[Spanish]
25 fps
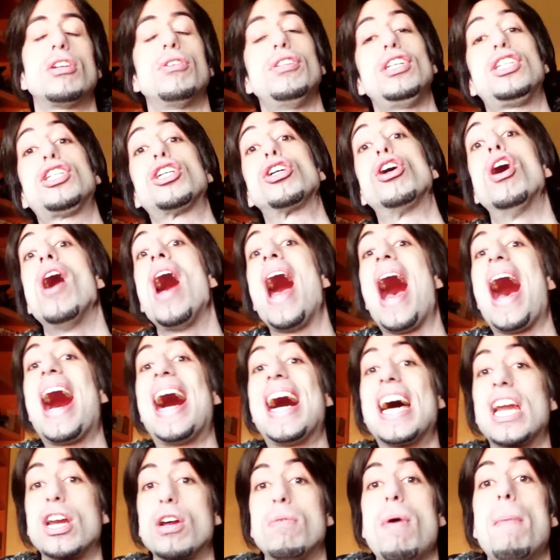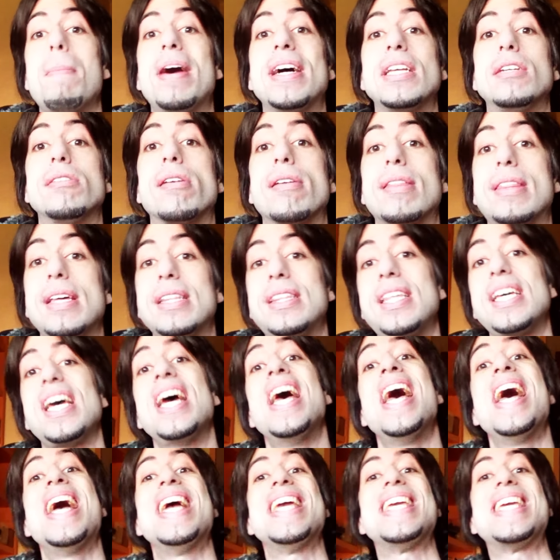Lo dicho, arroba mayorct
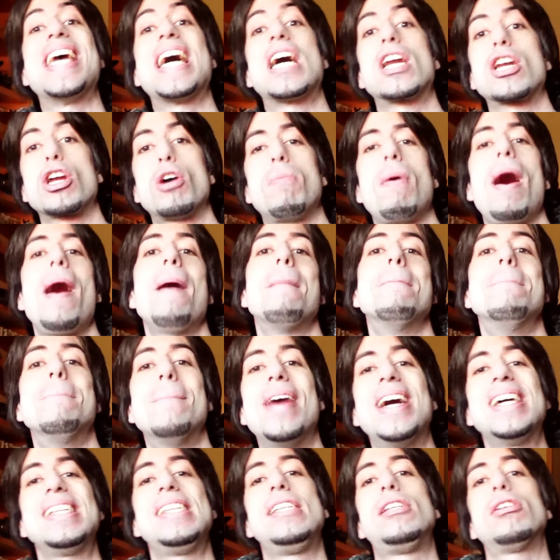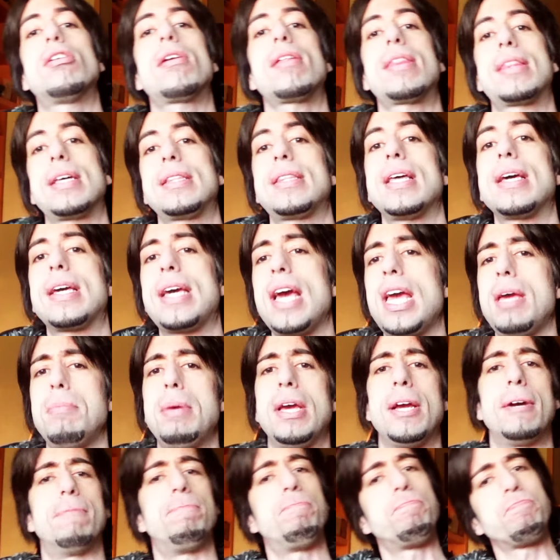y mayor
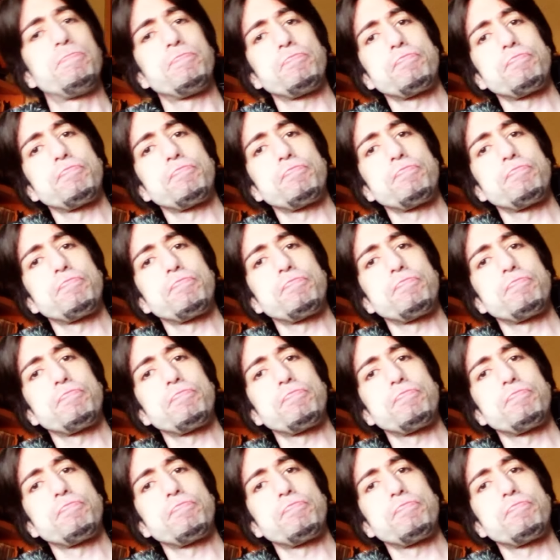gaming